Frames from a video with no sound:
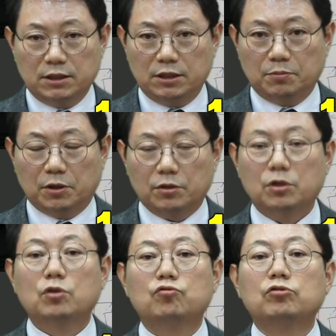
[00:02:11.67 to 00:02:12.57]
2번
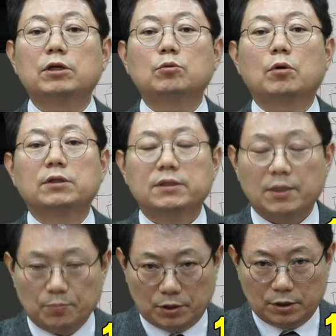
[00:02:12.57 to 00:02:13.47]
둘 다 똑같다
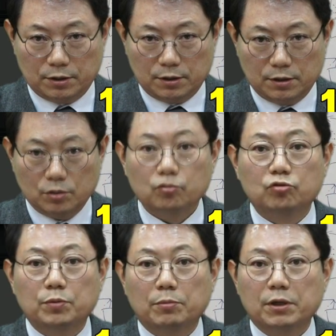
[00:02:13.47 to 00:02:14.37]
3번
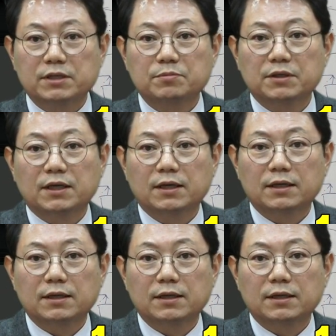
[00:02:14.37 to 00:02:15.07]
투표해 보겠습니다.